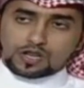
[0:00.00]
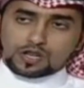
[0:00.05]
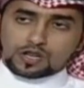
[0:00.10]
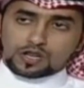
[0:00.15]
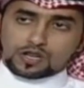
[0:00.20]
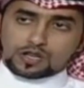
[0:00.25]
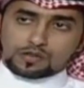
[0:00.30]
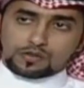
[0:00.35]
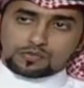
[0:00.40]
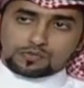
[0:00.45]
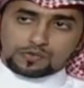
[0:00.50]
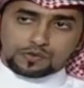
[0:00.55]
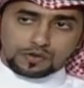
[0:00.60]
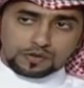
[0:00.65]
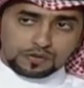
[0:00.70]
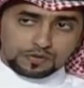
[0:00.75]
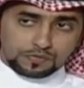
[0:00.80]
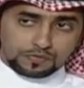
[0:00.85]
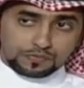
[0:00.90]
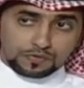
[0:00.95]
آه، آه،
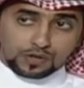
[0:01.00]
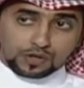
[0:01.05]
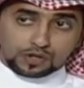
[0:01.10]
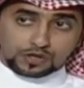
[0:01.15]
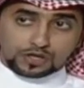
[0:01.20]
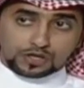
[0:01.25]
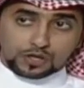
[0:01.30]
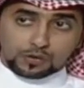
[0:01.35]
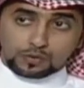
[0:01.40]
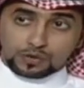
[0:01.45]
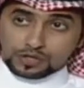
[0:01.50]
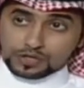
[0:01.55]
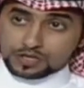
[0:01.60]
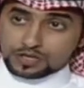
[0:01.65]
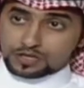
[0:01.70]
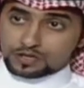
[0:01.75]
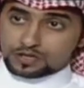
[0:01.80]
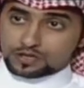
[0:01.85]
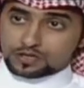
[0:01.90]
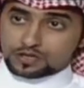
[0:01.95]
الشباب فرق
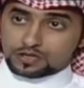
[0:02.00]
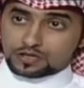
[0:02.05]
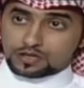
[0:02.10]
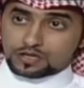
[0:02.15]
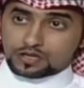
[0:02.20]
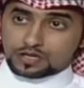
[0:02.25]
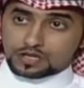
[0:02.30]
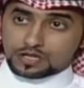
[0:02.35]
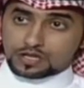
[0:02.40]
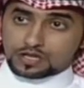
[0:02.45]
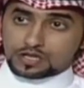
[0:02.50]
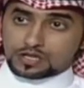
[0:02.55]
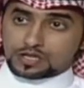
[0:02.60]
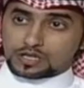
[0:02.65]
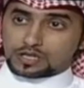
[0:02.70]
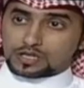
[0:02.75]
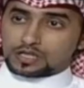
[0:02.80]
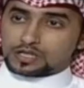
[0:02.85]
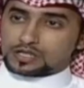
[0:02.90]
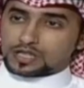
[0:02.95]
تطوعيه
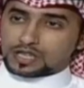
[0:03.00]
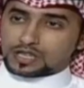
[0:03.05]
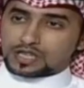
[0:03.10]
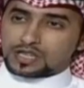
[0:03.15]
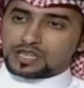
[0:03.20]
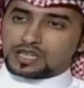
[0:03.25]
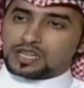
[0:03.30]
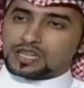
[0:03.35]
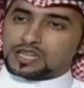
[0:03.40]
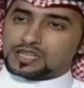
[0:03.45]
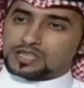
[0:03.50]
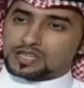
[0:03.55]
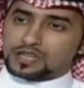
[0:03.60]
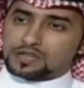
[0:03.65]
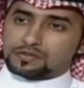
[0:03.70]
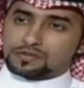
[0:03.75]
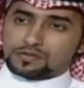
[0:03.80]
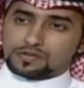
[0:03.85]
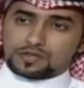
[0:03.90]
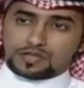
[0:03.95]
آه، لتحقيق
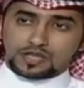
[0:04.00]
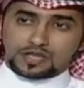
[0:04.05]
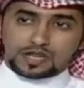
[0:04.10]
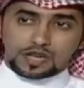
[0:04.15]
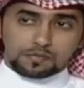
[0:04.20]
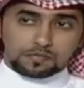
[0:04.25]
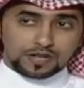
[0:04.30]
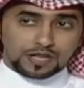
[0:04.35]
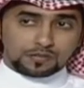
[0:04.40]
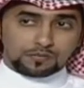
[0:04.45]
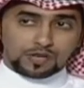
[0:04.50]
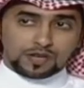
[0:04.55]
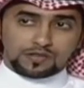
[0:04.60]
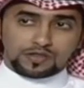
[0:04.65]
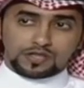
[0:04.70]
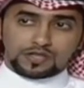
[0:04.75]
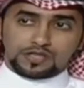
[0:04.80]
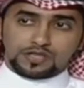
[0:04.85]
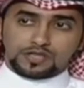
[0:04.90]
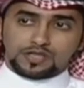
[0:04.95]
اهداف امانه
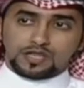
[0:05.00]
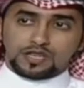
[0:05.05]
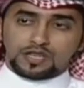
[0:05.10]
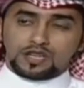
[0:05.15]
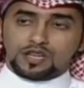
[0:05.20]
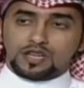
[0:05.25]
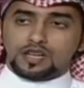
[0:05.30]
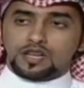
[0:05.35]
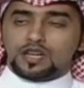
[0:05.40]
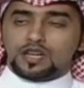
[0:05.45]
محافظه جده